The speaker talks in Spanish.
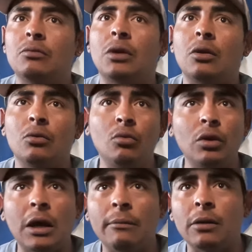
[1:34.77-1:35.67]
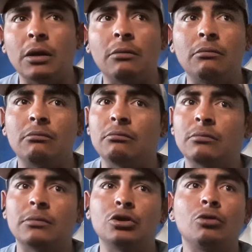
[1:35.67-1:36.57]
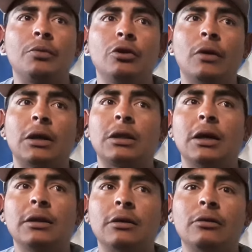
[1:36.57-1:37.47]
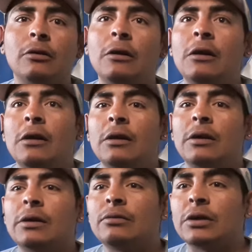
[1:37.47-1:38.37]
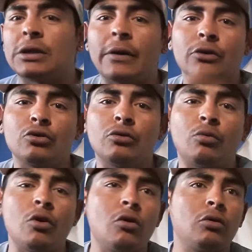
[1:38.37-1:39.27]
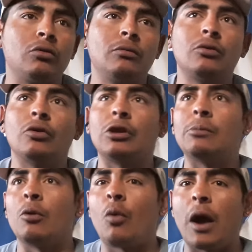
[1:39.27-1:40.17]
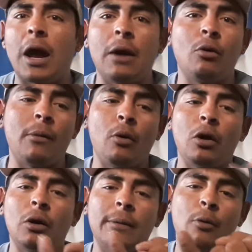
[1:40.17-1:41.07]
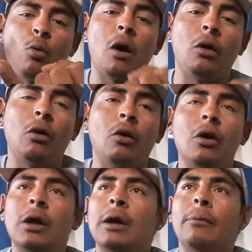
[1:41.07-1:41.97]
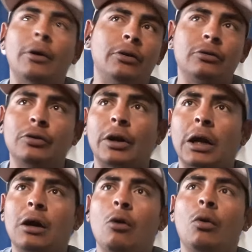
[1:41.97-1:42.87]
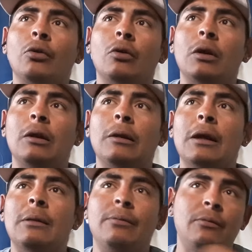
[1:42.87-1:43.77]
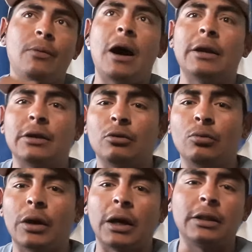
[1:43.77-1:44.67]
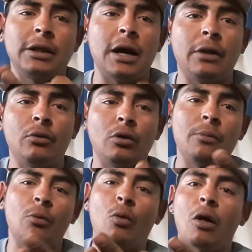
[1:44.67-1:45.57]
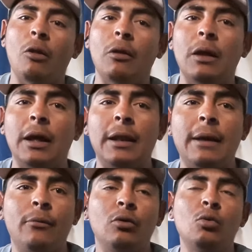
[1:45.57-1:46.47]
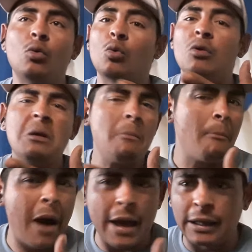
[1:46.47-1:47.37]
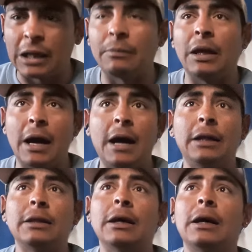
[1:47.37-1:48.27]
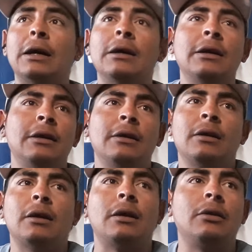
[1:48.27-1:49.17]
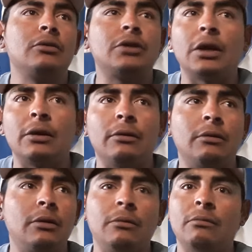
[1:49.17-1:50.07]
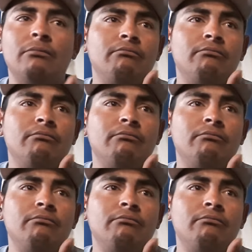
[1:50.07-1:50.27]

una locura, me, sorprendió bastante, ¿no? Eh, ustedes saben que yo juego todo tipo de juegos, como hemos jugado, bueno, yo he arrancado jugando el, el Free Fire, estuve casteando, he jugado el, el Among Us, que me encanta, eh, no sé,